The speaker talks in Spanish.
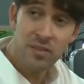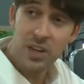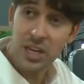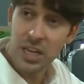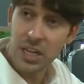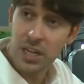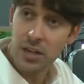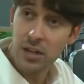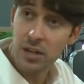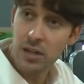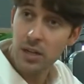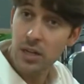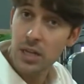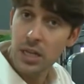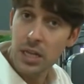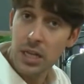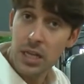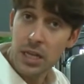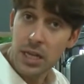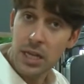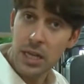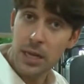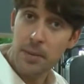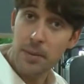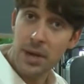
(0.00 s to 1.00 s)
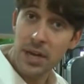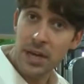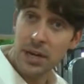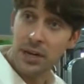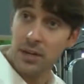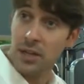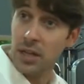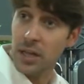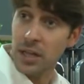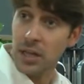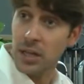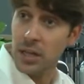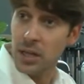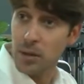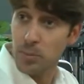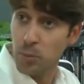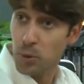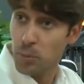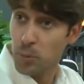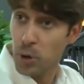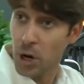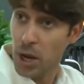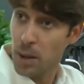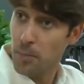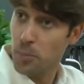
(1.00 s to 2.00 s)
venir y ver, eh,
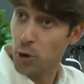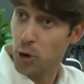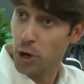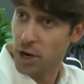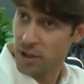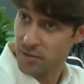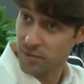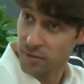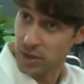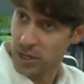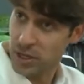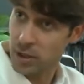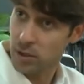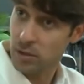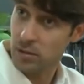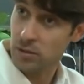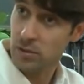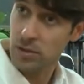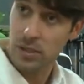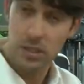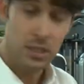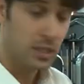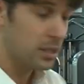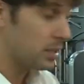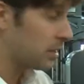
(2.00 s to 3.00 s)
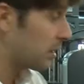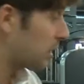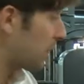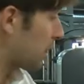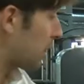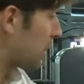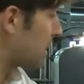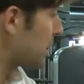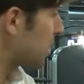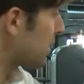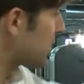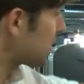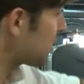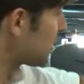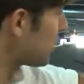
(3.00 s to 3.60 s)
pues por ejemplo, Netflix, ¿no? Eh,